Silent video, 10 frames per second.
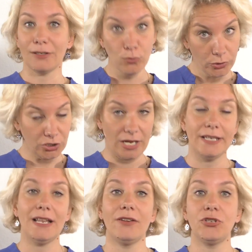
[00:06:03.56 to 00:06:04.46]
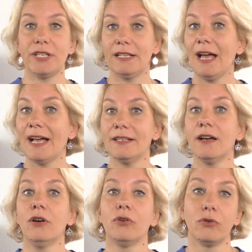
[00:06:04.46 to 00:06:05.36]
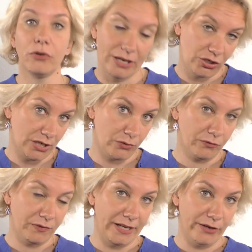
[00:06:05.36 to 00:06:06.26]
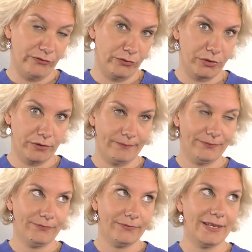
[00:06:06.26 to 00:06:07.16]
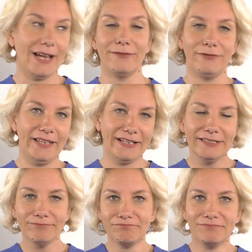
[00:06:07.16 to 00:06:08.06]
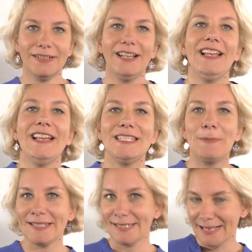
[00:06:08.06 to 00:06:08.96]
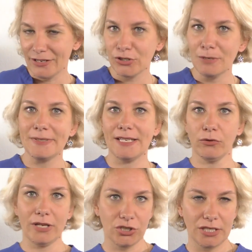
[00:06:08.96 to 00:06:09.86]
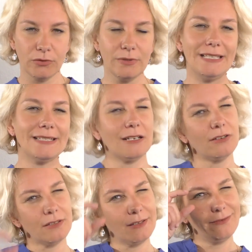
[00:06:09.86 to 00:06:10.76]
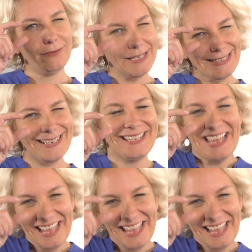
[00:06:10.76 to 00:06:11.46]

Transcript: Gutschein anstelle einer Rückerstattung wählen würde ja, wählen. Mm. Die Passage mit der Rückerstattung, die ist auch wirklich